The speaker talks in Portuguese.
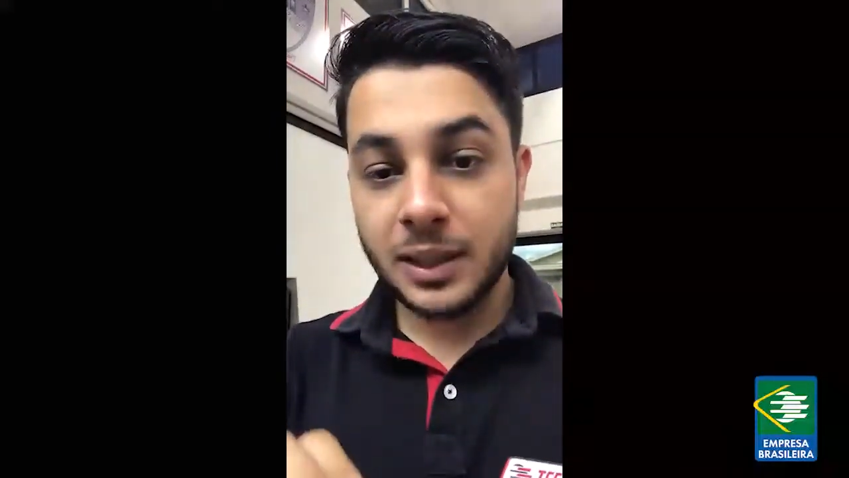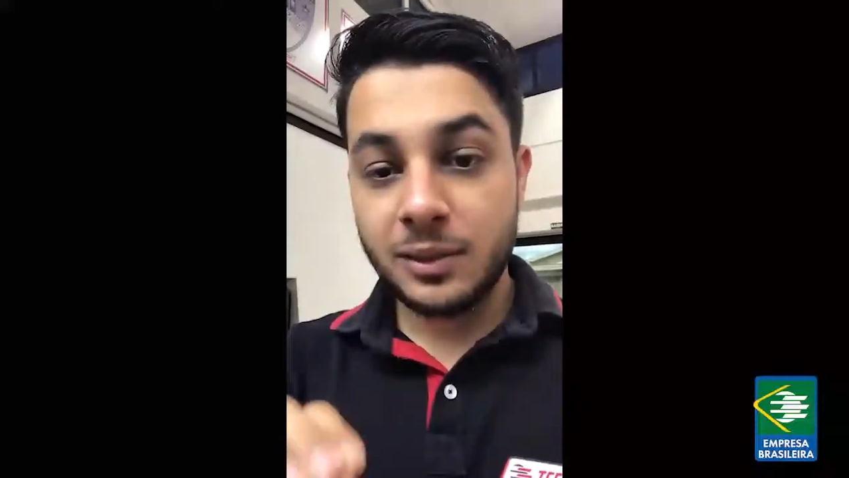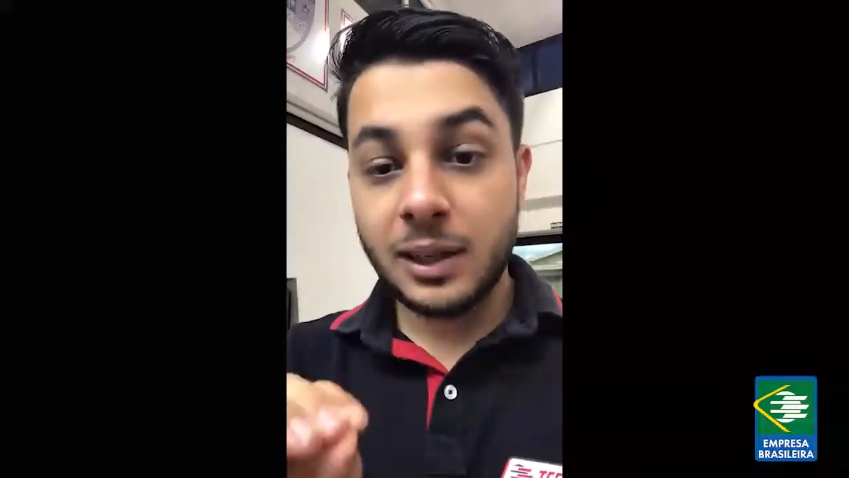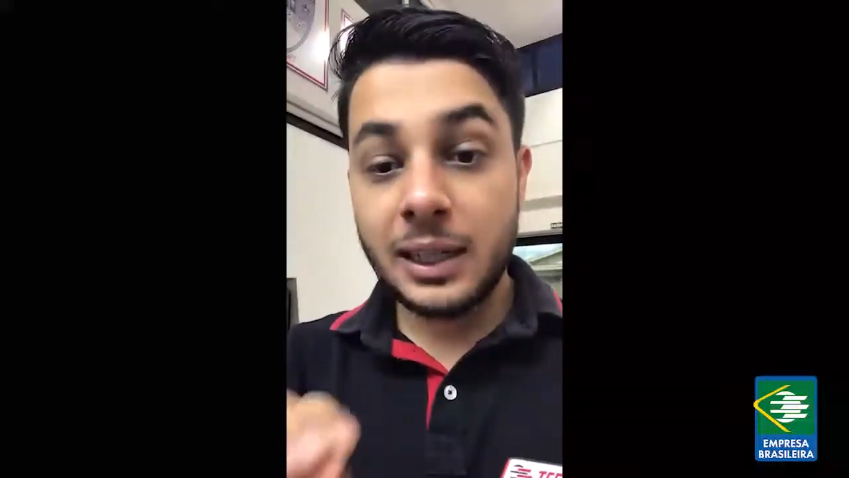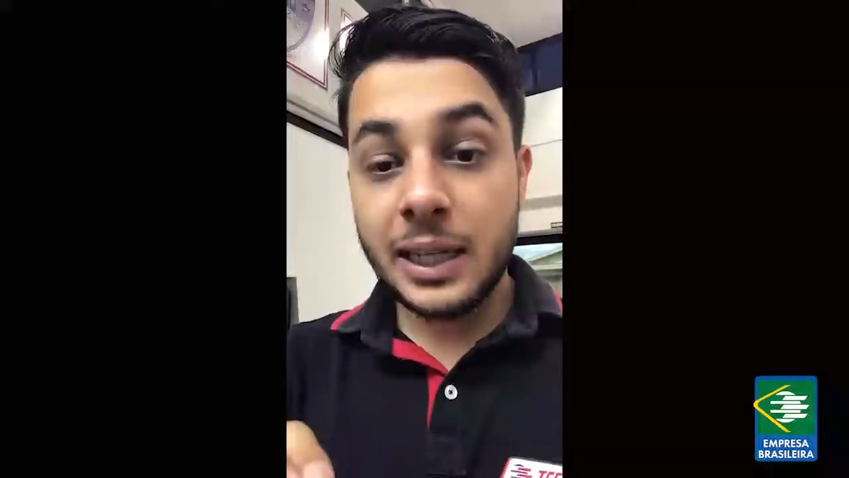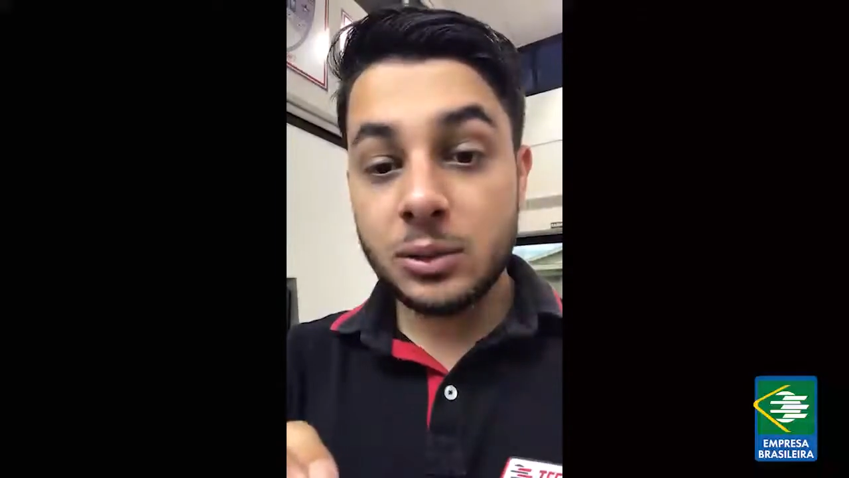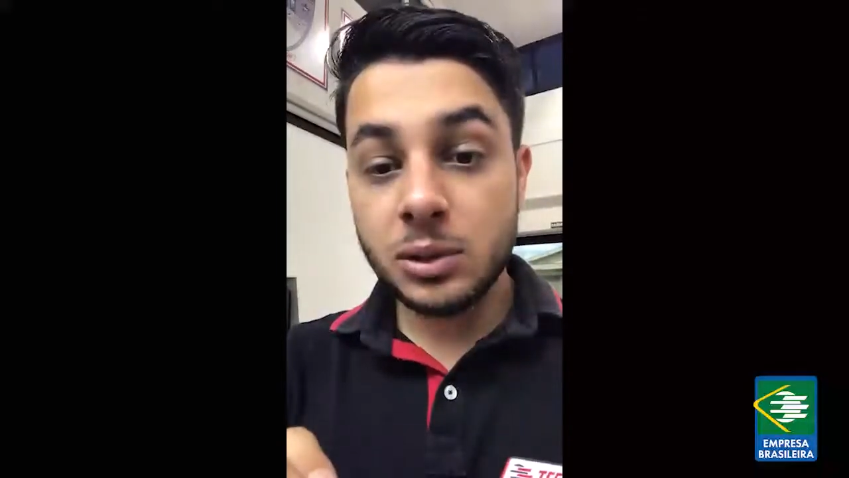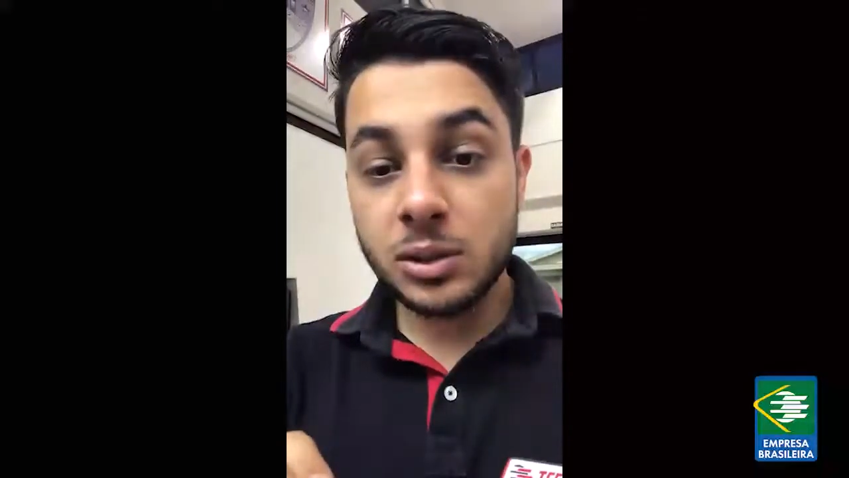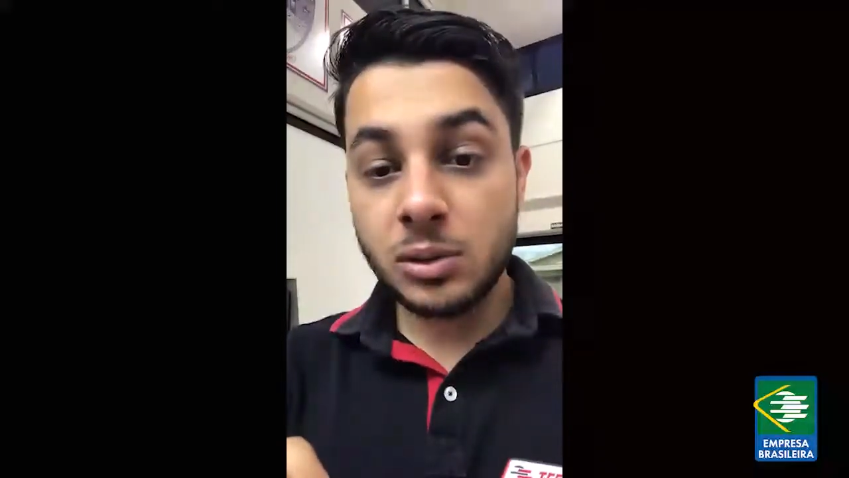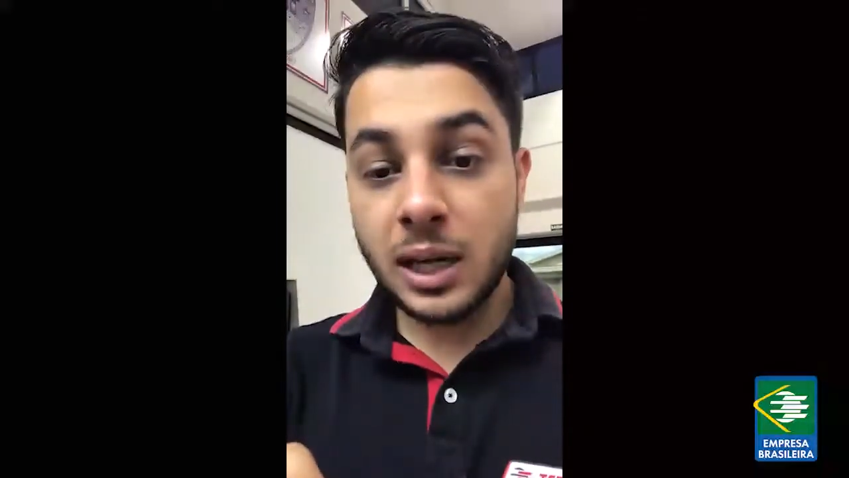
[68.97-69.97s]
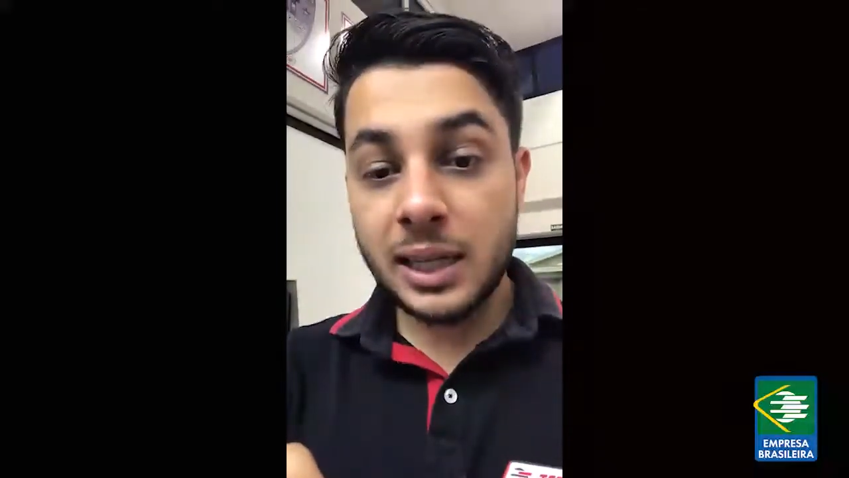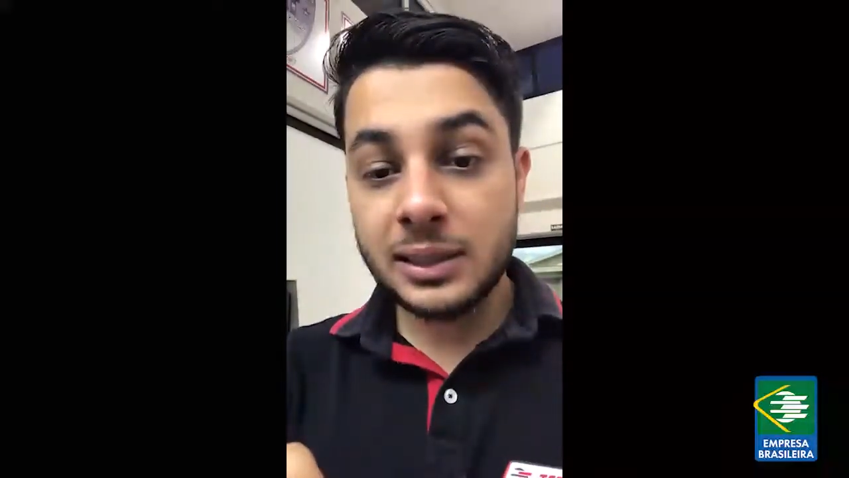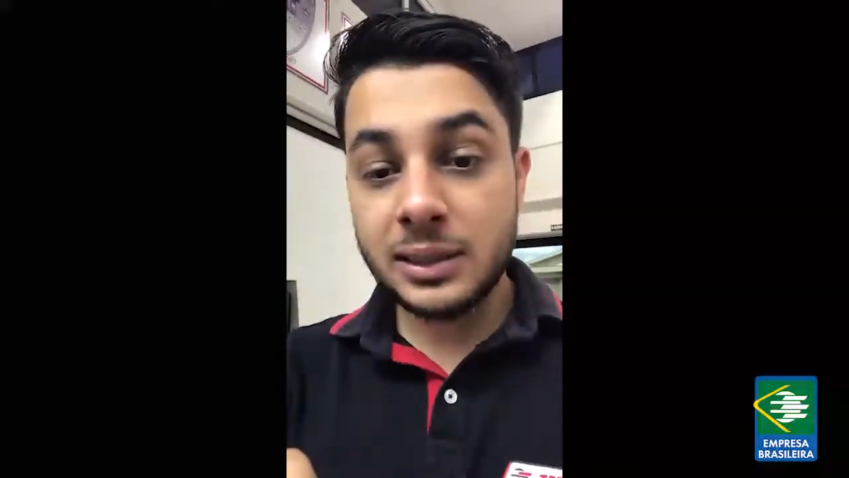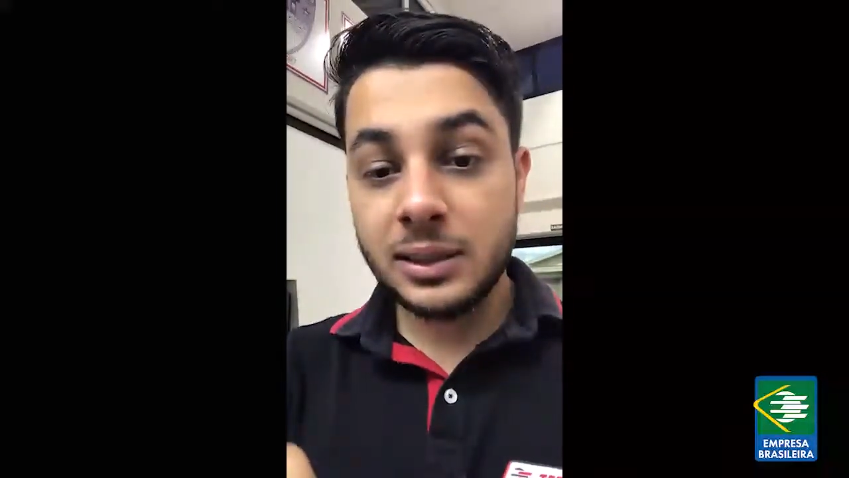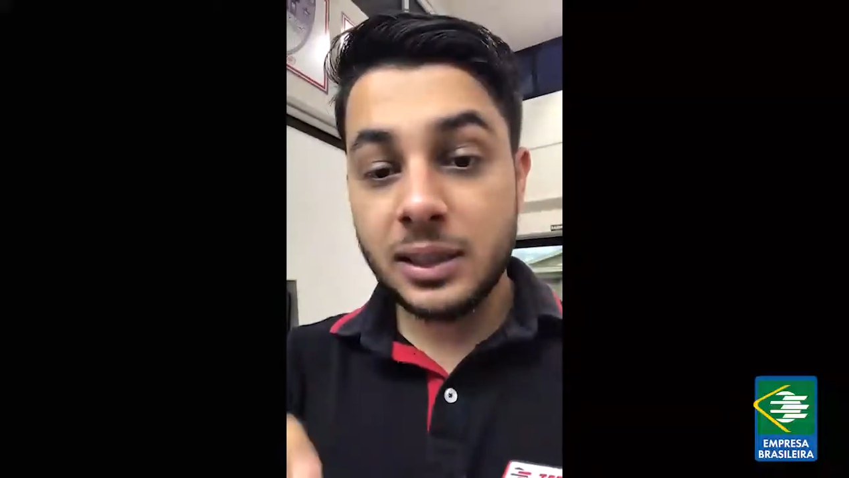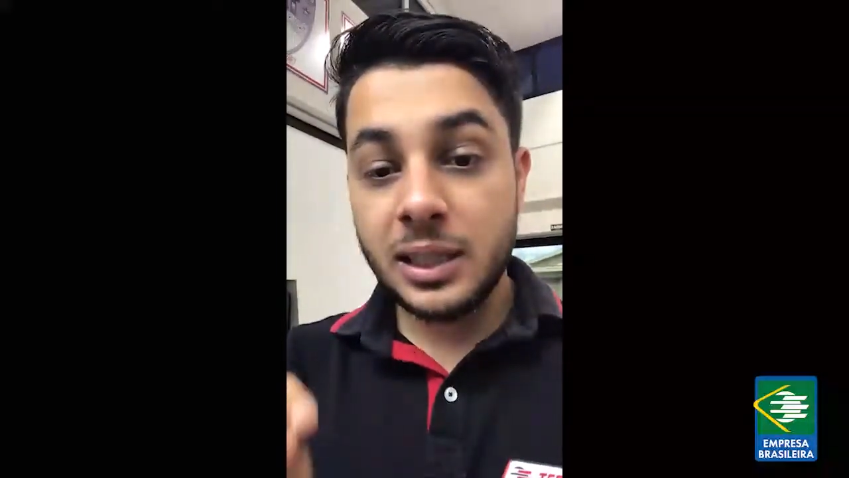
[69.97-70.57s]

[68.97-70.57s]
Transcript: Em leituras no raster